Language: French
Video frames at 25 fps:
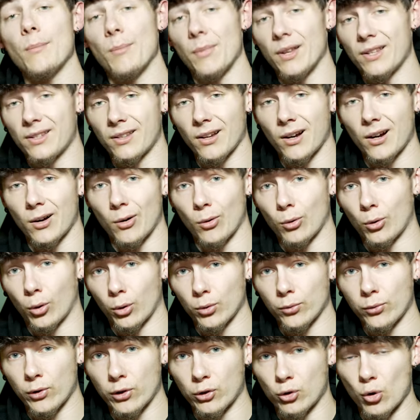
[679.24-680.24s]
Mais ça,
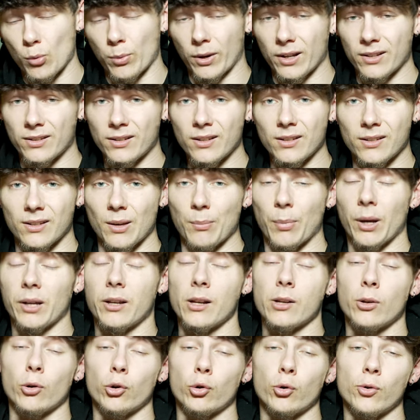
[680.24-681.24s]
encore une fois, je le précise, c'est pas
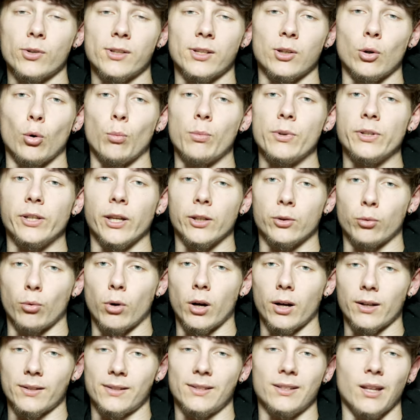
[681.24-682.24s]
quelque chose qui est
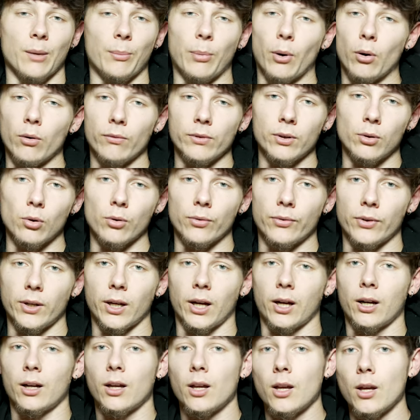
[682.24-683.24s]
obligatoire si t'as pas envie de le
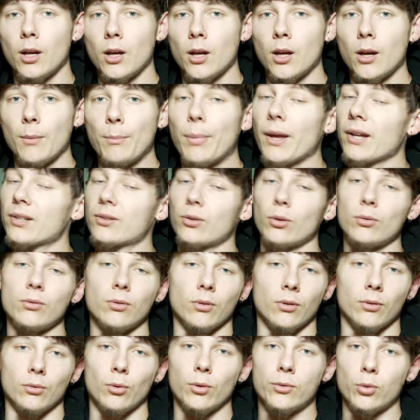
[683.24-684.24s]
faire.
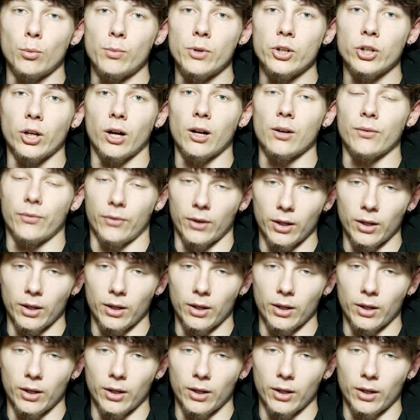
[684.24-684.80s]
Personne ne t'obligera à le